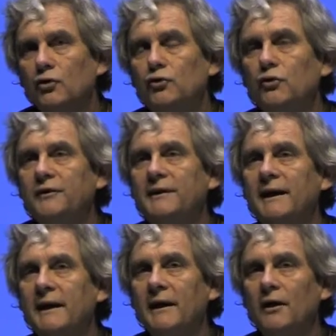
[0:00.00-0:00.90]
de ce
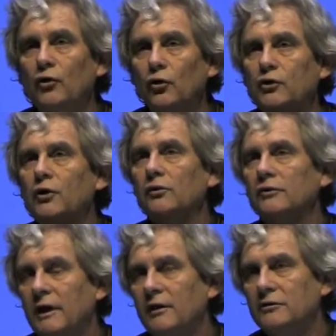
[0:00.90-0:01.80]
qui est le cœur
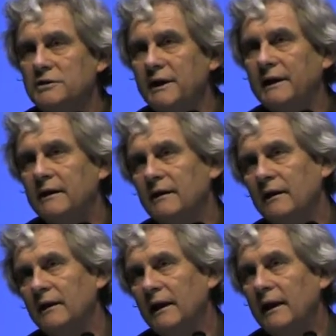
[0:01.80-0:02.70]
de la logique
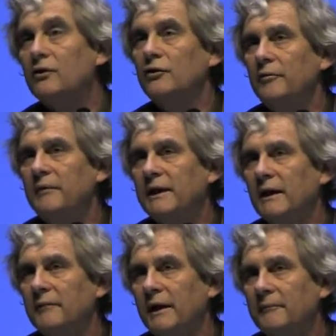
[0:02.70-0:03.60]
économique
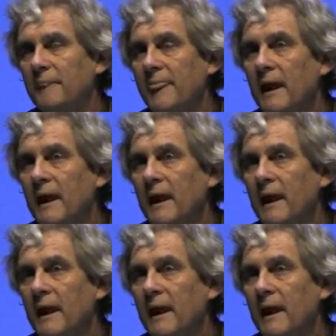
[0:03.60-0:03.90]
elle-même.